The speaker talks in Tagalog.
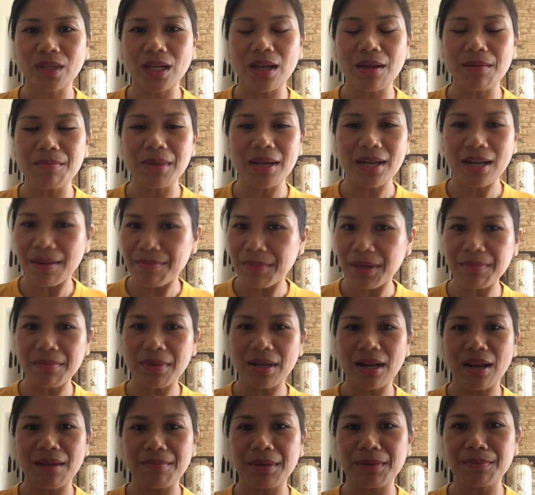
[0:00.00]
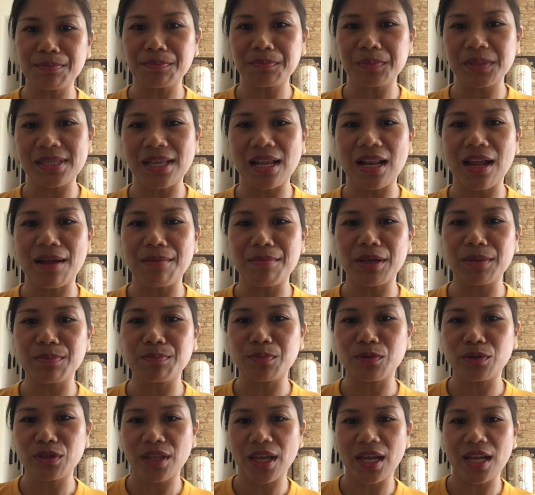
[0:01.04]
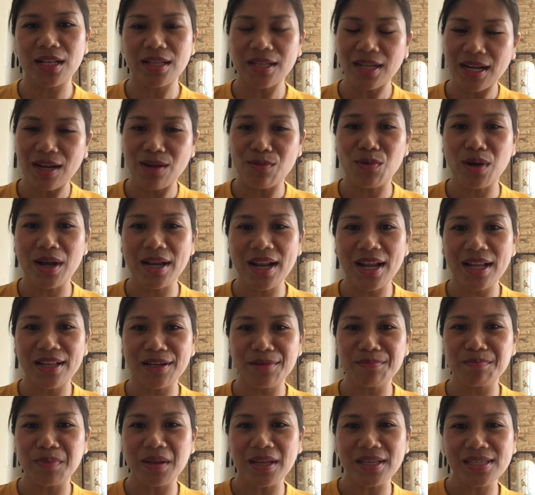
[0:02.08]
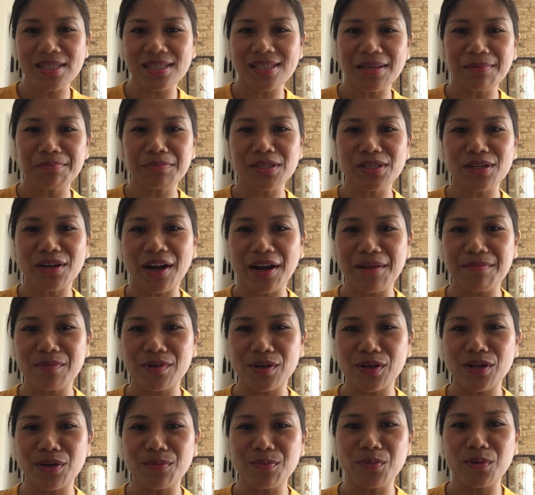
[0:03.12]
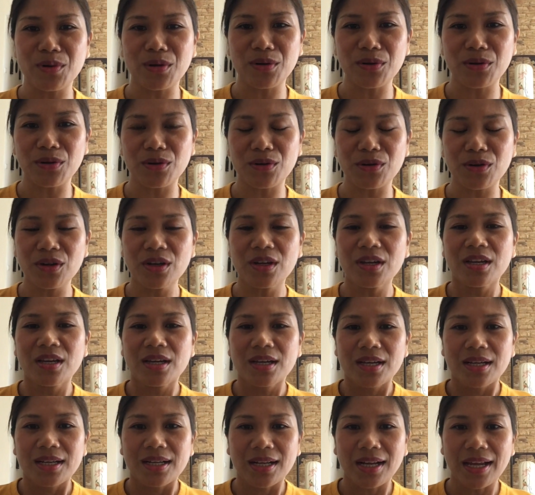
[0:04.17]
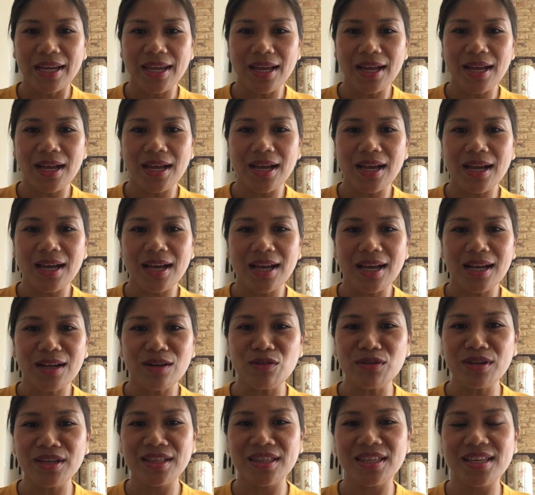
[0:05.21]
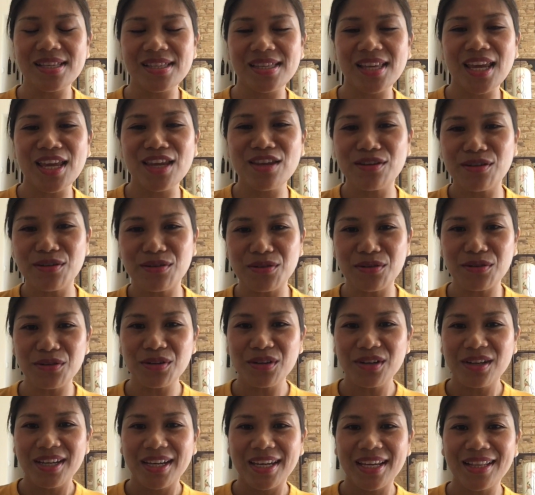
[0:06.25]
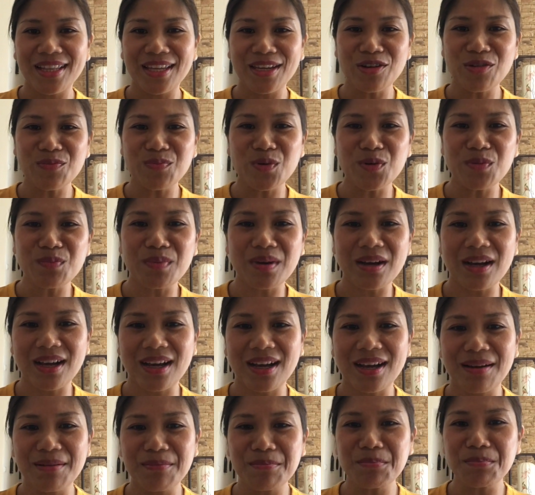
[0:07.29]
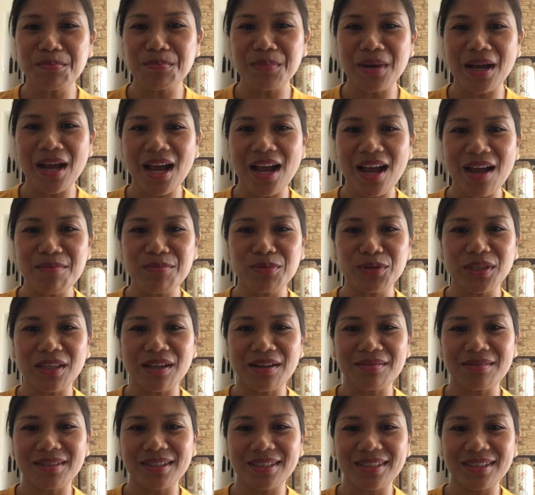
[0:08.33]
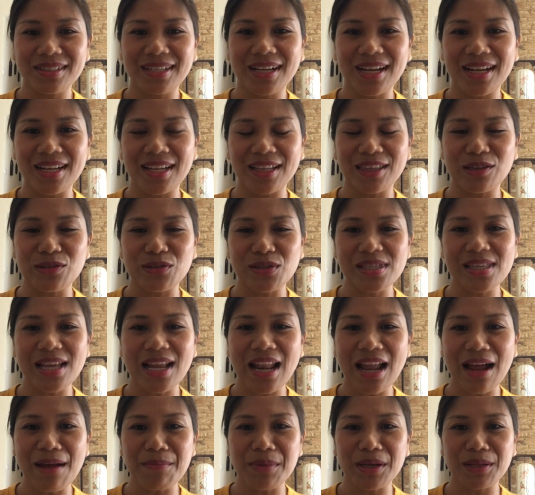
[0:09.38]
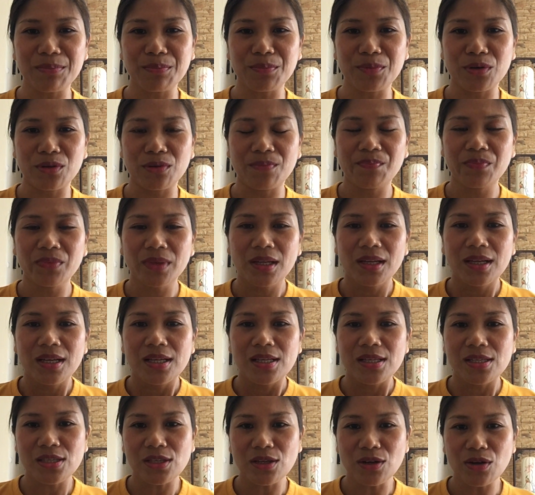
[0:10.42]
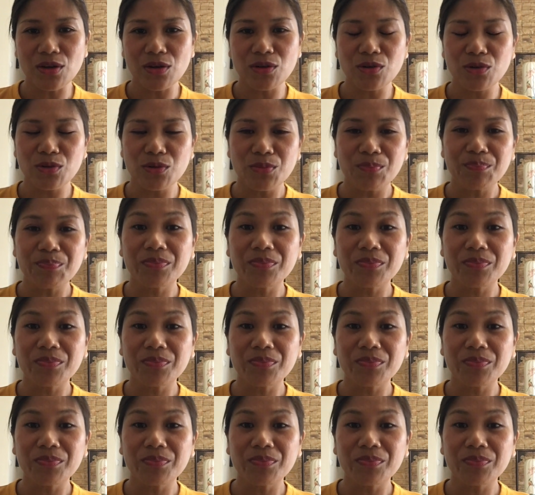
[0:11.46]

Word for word: uh, maraming maraming salamat po dahil naka 100 plus subscriber na po ako. Kaya kung hindi sa inyo, hindi ko po ma maaabot ang ganito. Salamat po. So,